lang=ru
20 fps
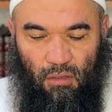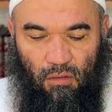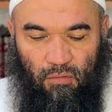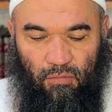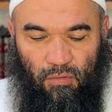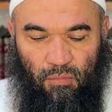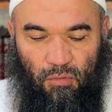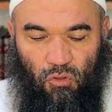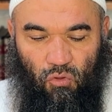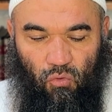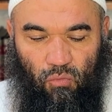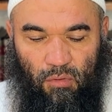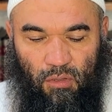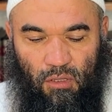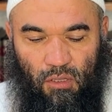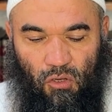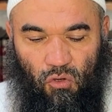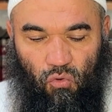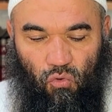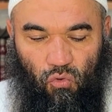فمنهم من
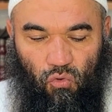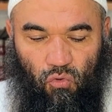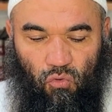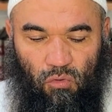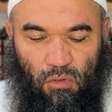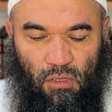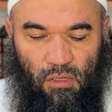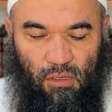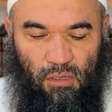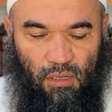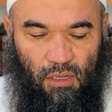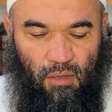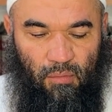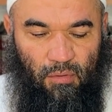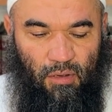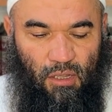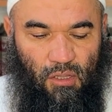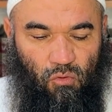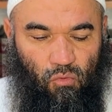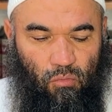يكون إلى الكعبين